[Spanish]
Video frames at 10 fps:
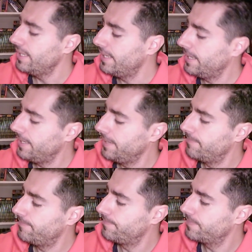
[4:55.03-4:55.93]
Y...
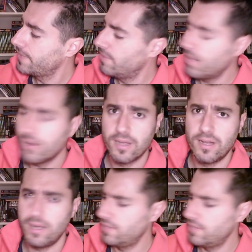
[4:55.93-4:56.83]
Mm, no me
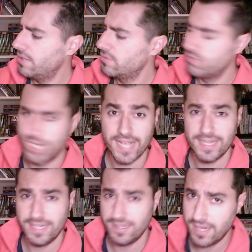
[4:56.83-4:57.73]
acuerdo, eh,
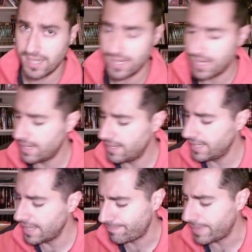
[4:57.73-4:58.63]
Kusanagi era la,
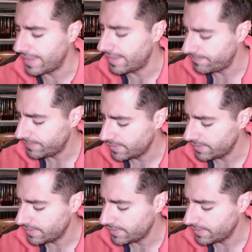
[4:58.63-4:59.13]
la espada.